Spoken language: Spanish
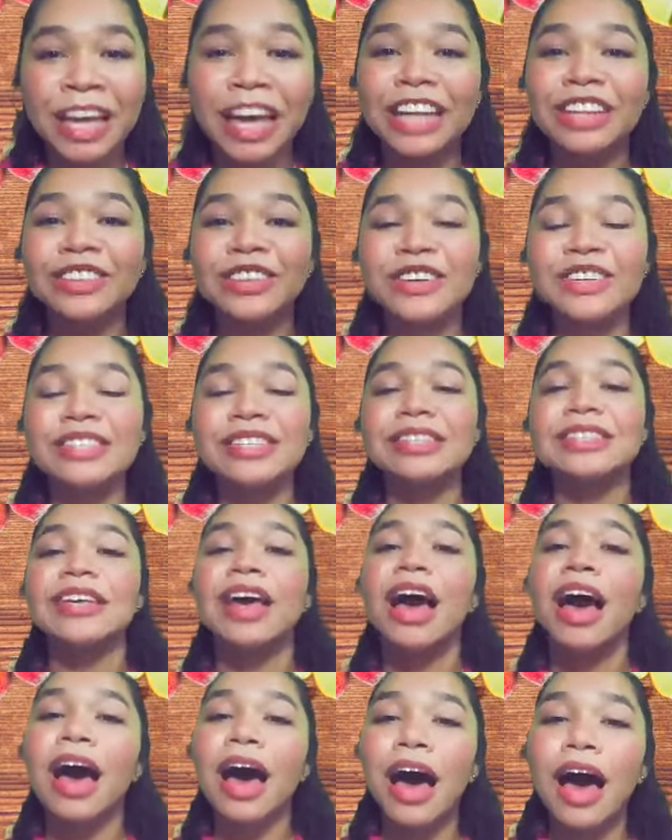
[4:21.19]
Entonces,
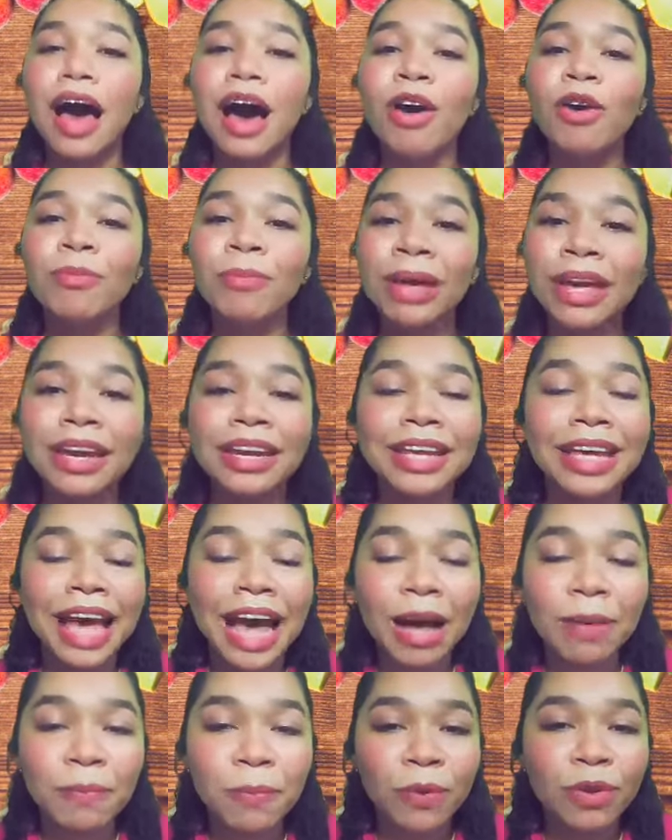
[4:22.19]
How many
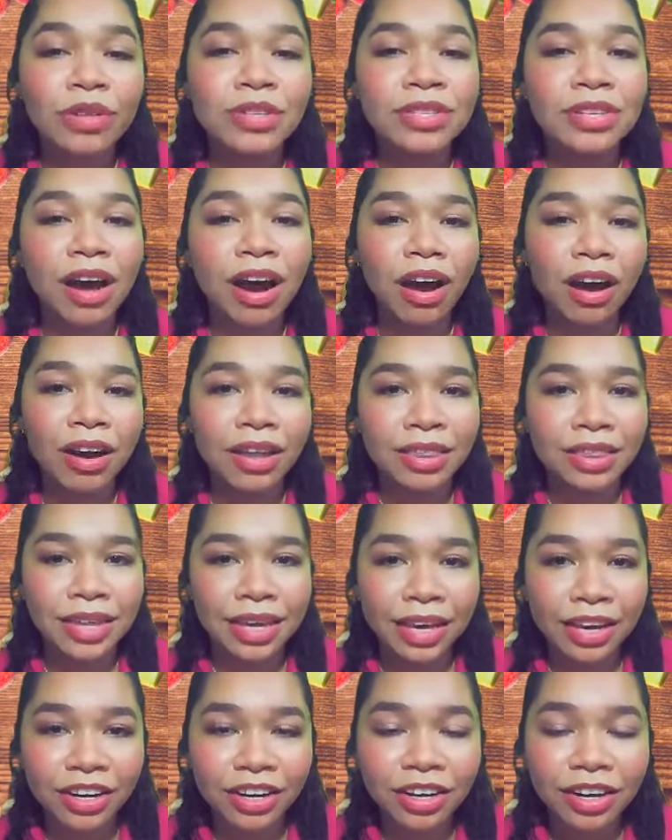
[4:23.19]
apples are
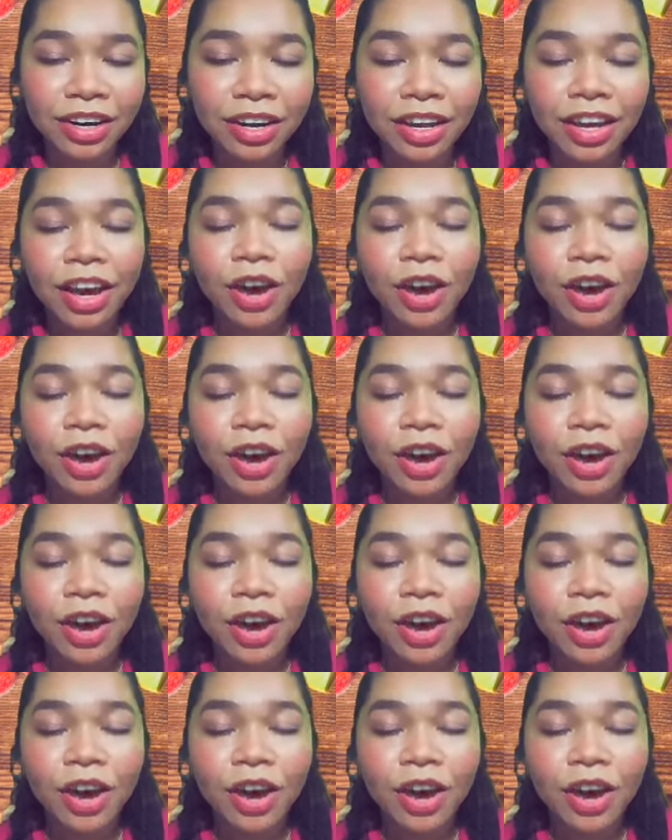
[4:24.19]
there?